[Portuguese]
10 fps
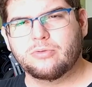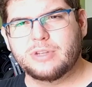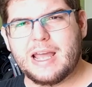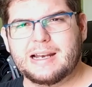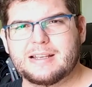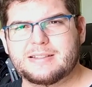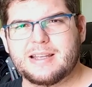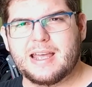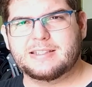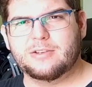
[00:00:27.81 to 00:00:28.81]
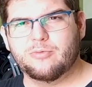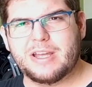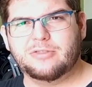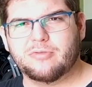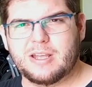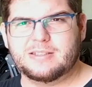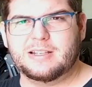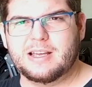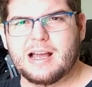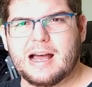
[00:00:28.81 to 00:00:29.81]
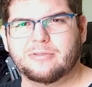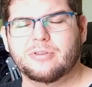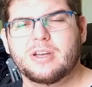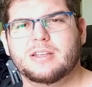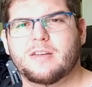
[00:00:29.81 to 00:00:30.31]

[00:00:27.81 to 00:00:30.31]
com DLSS e Ray Tracing ligado,